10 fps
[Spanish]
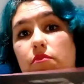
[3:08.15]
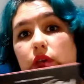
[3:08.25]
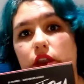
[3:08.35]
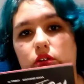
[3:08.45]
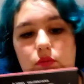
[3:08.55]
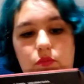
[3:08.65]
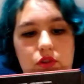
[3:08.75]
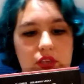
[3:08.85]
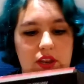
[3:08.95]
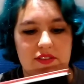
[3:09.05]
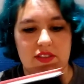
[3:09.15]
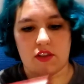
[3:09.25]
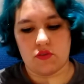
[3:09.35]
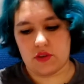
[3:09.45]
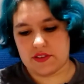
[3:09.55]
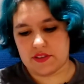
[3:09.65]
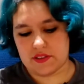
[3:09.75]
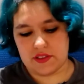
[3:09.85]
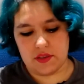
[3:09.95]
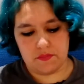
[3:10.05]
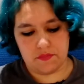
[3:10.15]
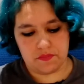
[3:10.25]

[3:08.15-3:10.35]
pero por desgracia no es así.